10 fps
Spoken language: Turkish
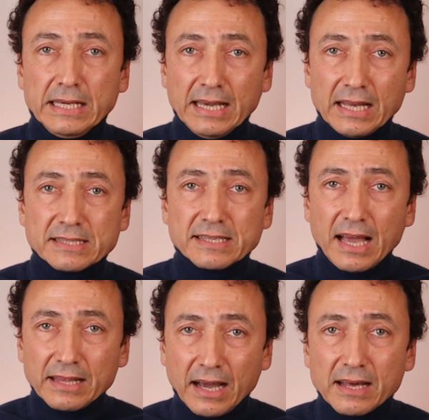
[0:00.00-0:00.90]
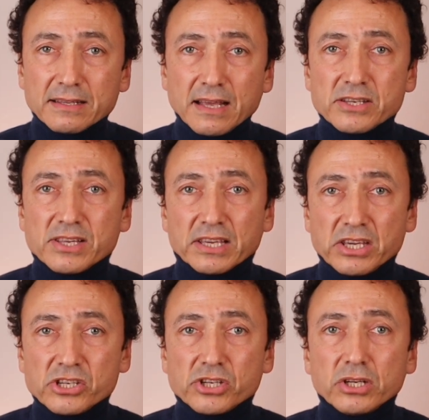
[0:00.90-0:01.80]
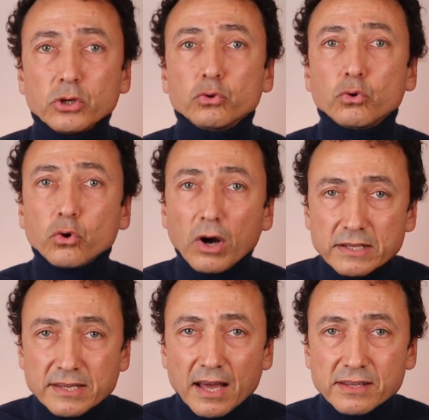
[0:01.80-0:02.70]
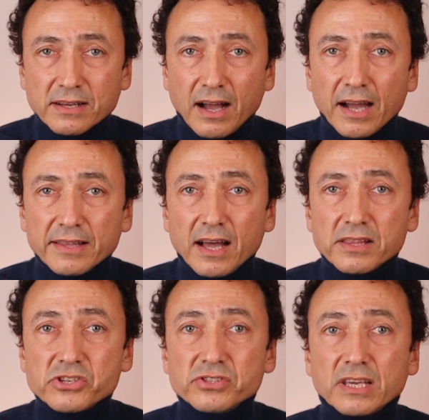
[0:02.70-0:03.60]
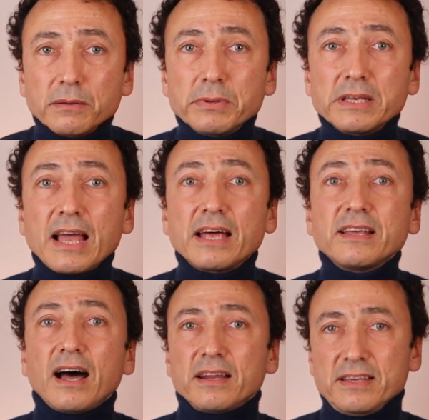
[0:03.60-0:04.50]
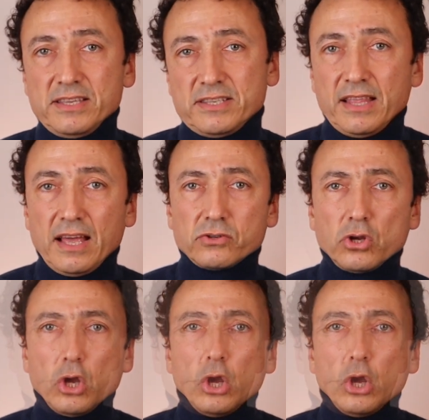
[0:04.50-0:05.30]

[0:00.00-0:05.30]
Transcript: Yansıyan ağrıda ise kişi doku hasarının kaynağı dışındaki bir yerde ağrıyı hisseder.